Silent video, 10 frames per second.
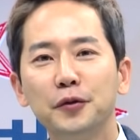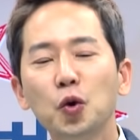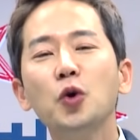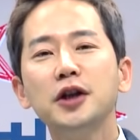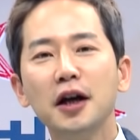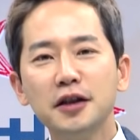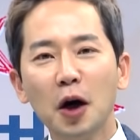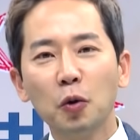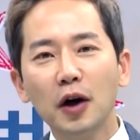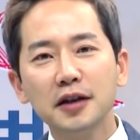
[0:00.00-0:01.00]
또
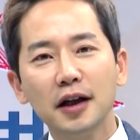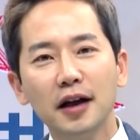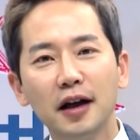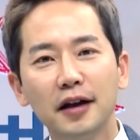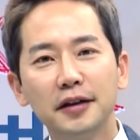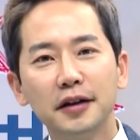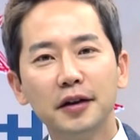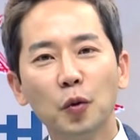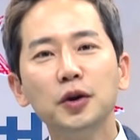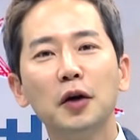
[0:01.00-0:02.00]
시행착오를 하잖아?
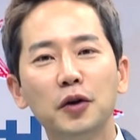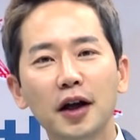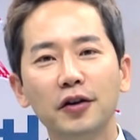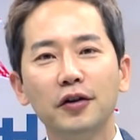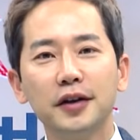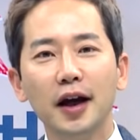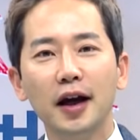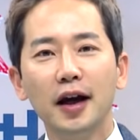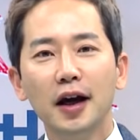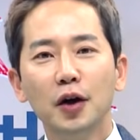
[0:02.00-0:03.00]
고등학교 2학년
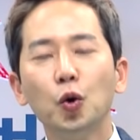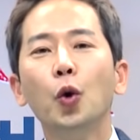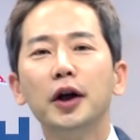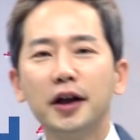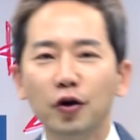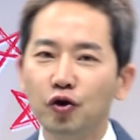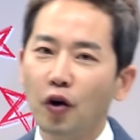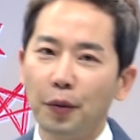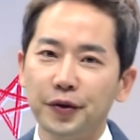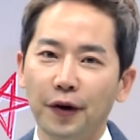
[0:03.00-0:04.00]
때 돌이킬
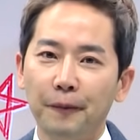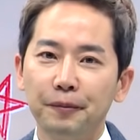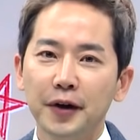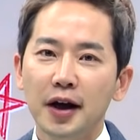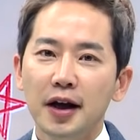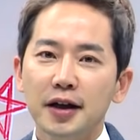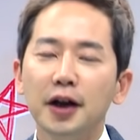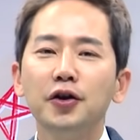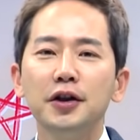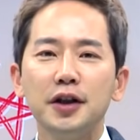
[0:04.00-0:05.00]
수가 없어.
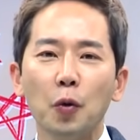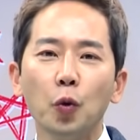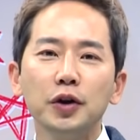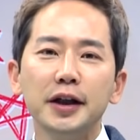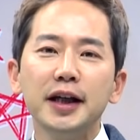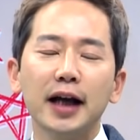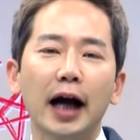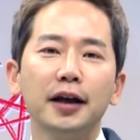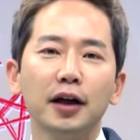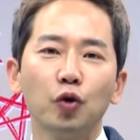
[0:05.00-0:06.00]
그래서 이제 오늘 이
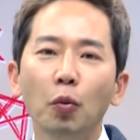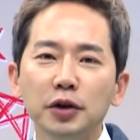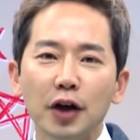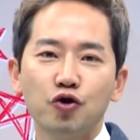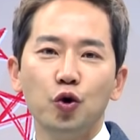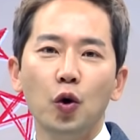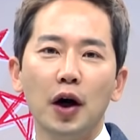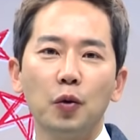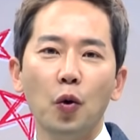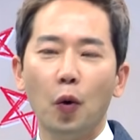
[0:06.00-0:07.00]
강의가 너무나
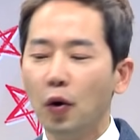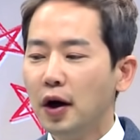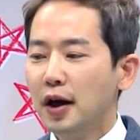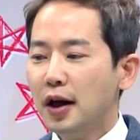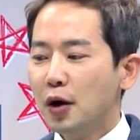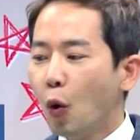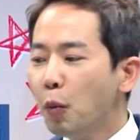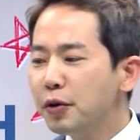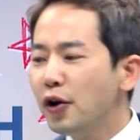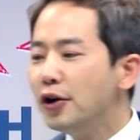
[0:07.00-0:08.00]
중요하고
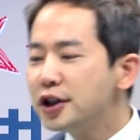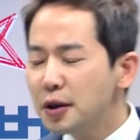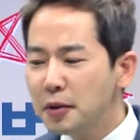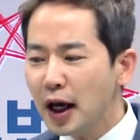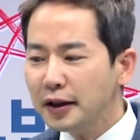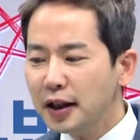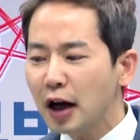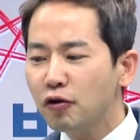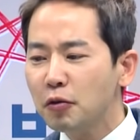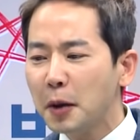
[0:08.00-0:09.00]
공부를 열심히
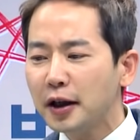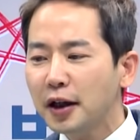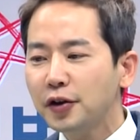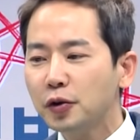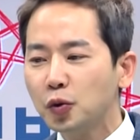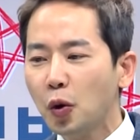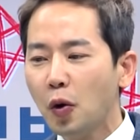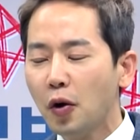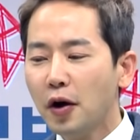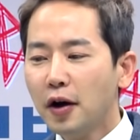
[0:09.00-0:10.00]
한다고만 해서
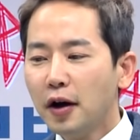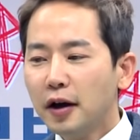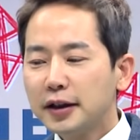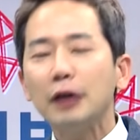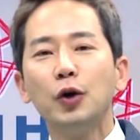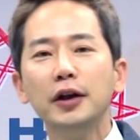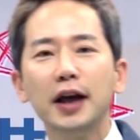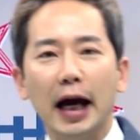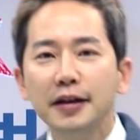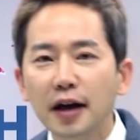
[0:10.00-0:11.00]
또 다 되는
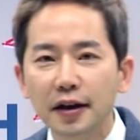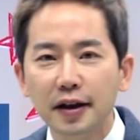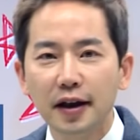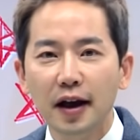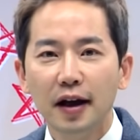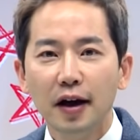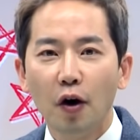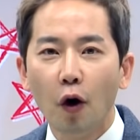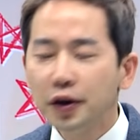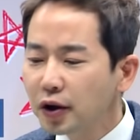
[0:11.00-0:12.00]
게 아니라니까?
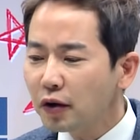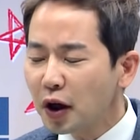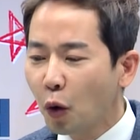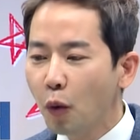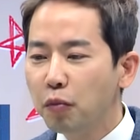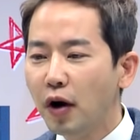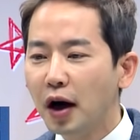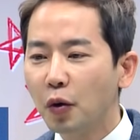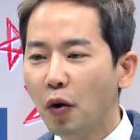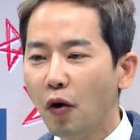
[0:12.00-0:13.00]
어떻게
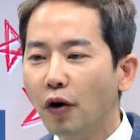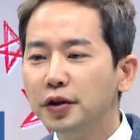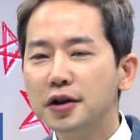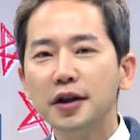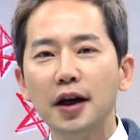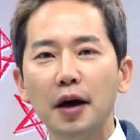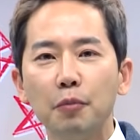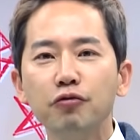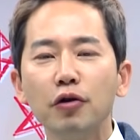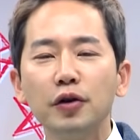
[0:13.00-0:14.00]
공부하고 어느 시기에
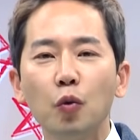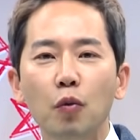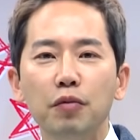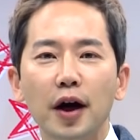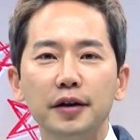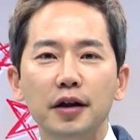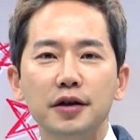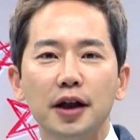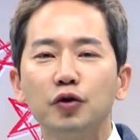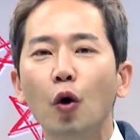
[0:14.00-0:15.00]
무엇을 공부해야
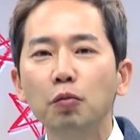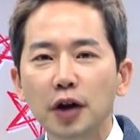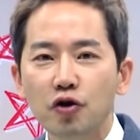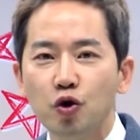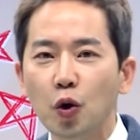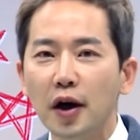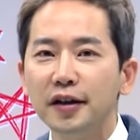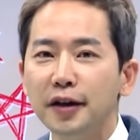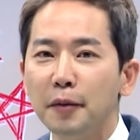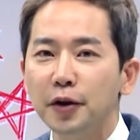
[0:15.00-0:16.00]
되는지가 너무나
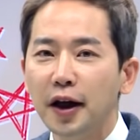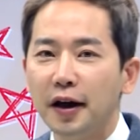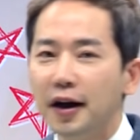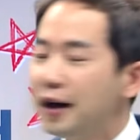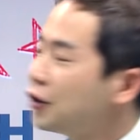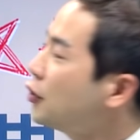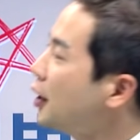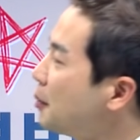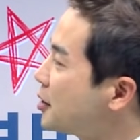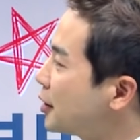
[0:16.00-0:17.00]
중요하기 때문에
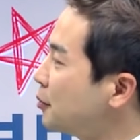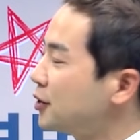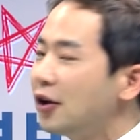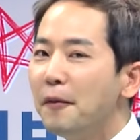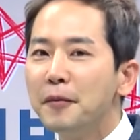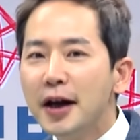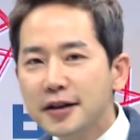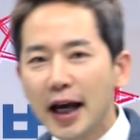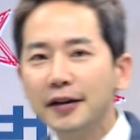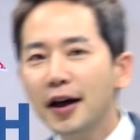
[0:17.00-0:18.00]
선생님이 지금부터
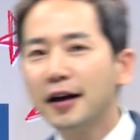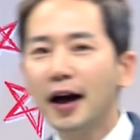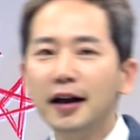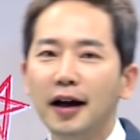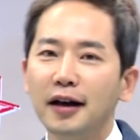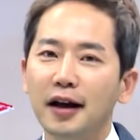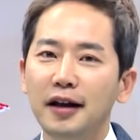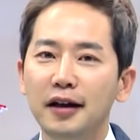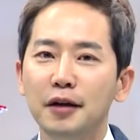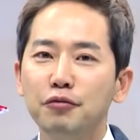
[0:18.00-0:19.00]
자세하게
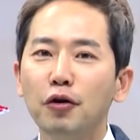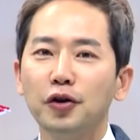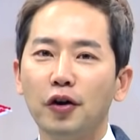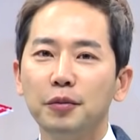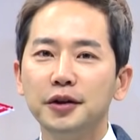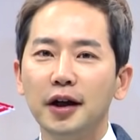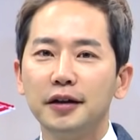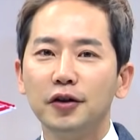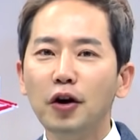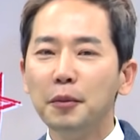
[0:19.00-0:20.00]
하나하나 풀어서
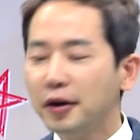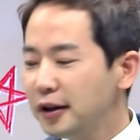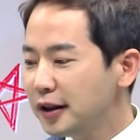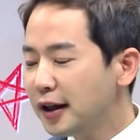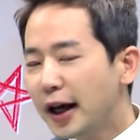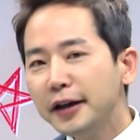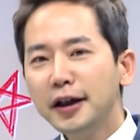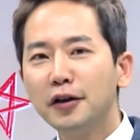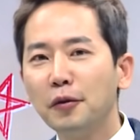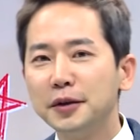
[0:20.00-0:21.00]
여러분들한테 설명을
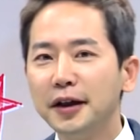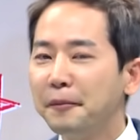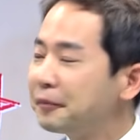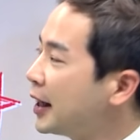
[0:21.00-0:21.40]
해드릴 겁니다.